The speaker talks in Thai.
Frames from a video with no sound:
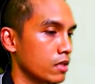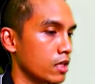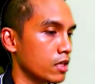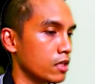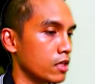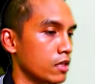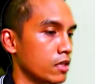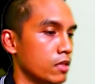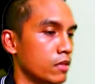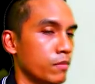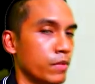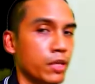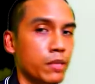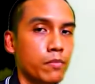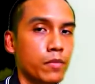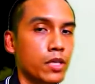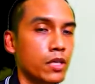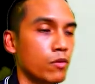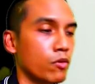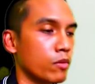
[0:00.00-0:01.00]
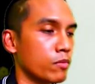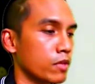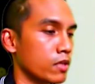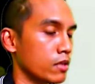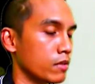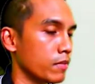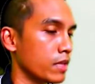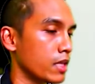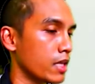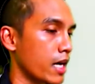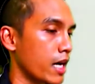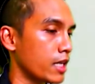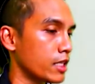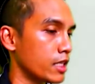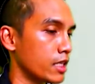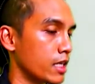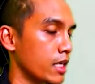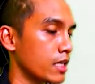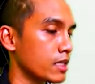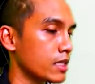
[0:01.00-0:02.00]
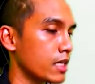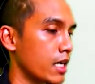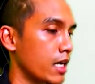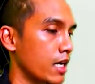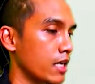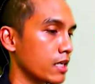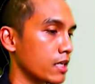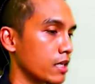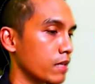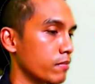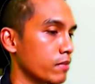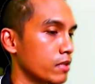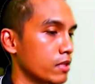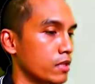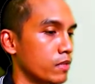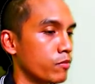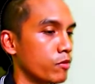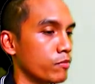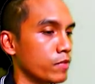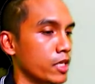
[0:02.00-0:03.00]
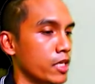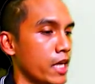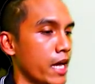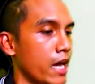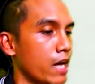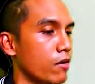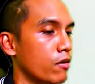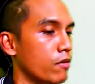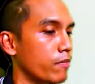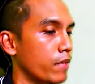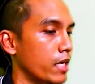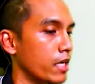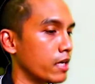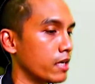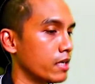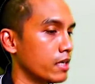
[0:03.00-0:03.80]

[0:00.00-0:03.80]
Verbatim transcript: อันนี้คือไม่ไม่รวมถึงบรรดาจิตอาสานะครับ คือผมจะแยกออกไป